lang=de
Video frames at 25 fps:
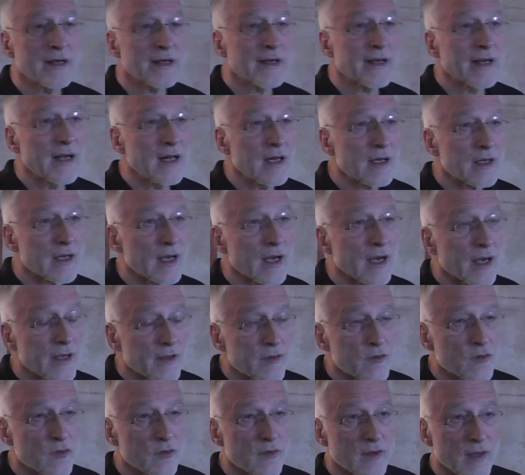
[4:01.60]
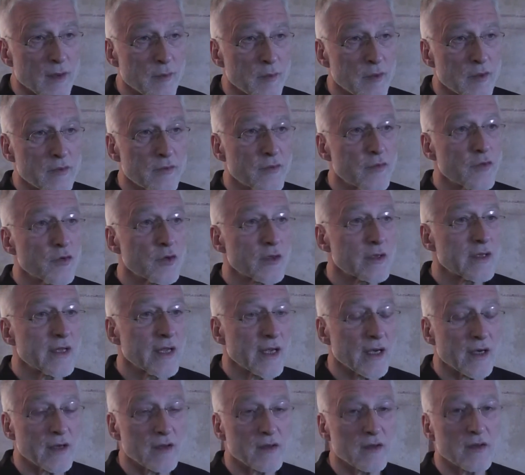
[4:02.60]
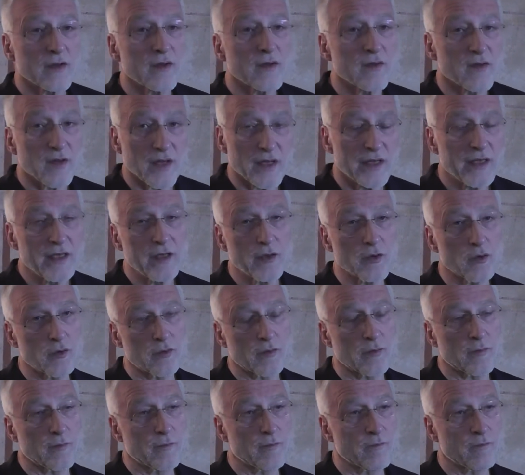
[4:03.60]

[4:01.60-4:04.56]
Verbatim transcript: Gelder einzusammeln für deren Sanierung.